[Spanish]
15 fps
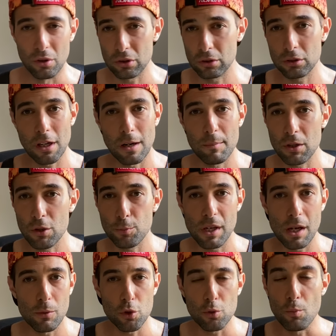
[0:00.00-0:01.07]
Nosotros al menos
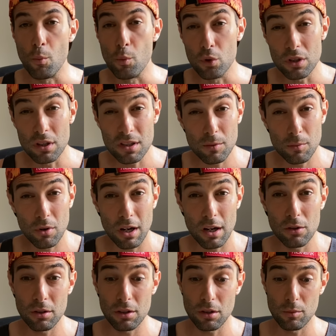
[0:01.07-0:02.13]
pillamos muchísimo
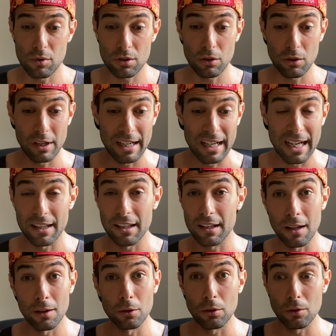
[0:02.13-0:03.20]
calor y como os digo, el
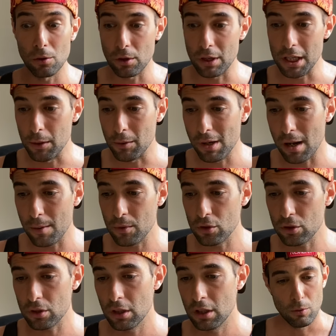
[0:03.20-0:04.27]
encadenado, todo lo que
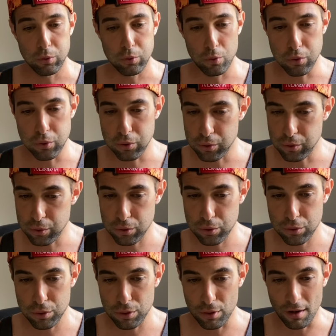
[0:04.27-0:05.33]
llevábamos,
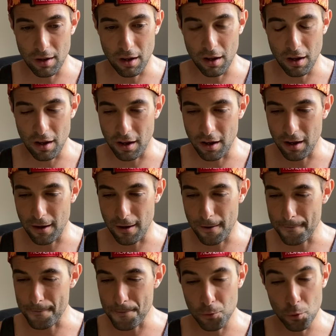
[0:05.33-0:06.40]

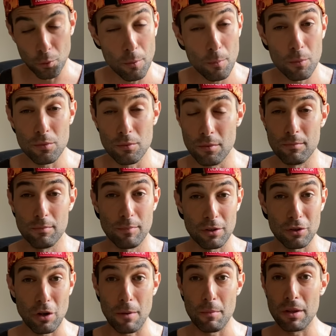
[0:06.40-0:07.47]
ah, tuve un,
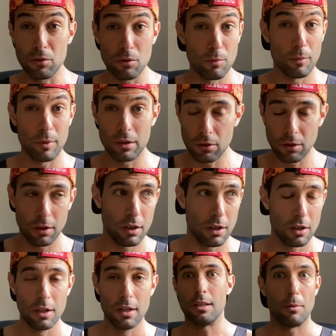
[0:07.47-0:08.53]
personalmente un momento
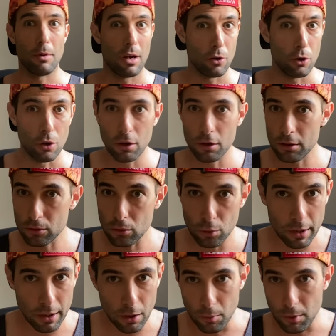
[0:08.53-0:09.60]
de, de bajón,
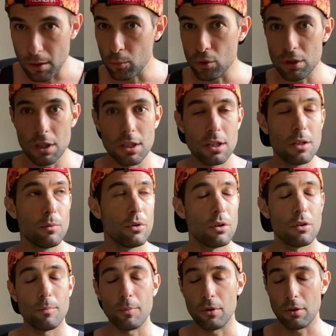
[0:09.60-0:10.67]
tuve que comer
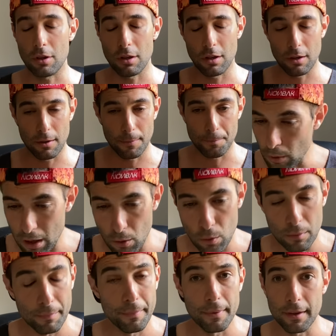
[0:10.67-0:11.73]
muchísimo porque,
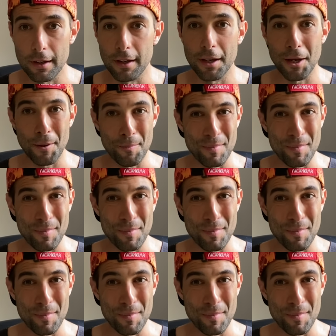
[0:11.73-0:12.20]
wow, eh,